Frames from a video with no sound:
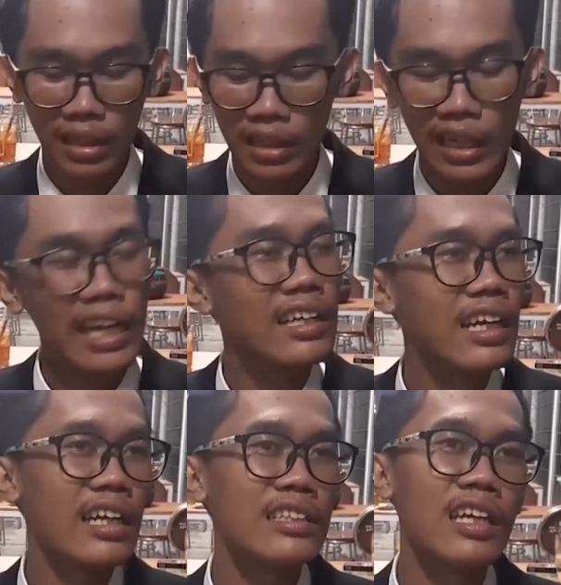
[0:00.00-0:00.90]
Almas
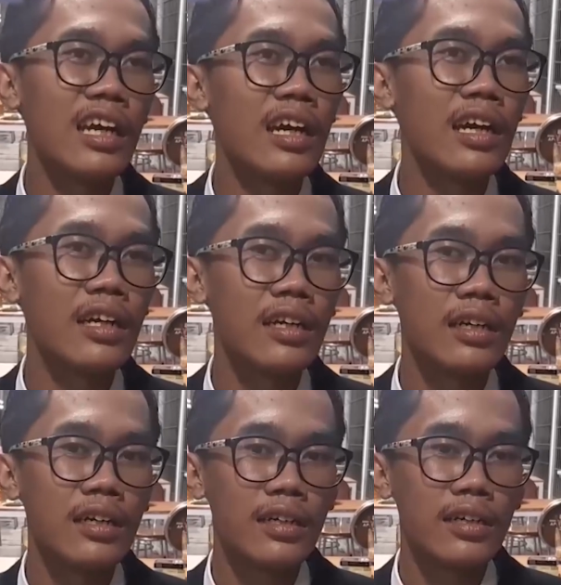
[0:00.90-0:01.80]
sendiri dinilai
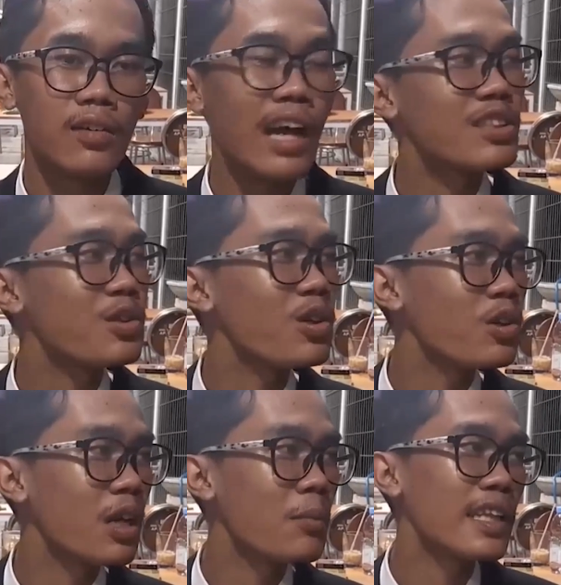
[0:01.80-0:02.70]
mempermainkan forum
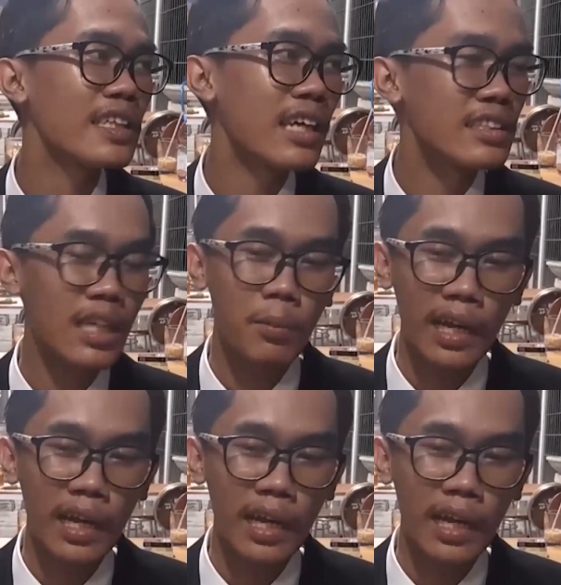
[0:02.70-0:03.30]
uji material.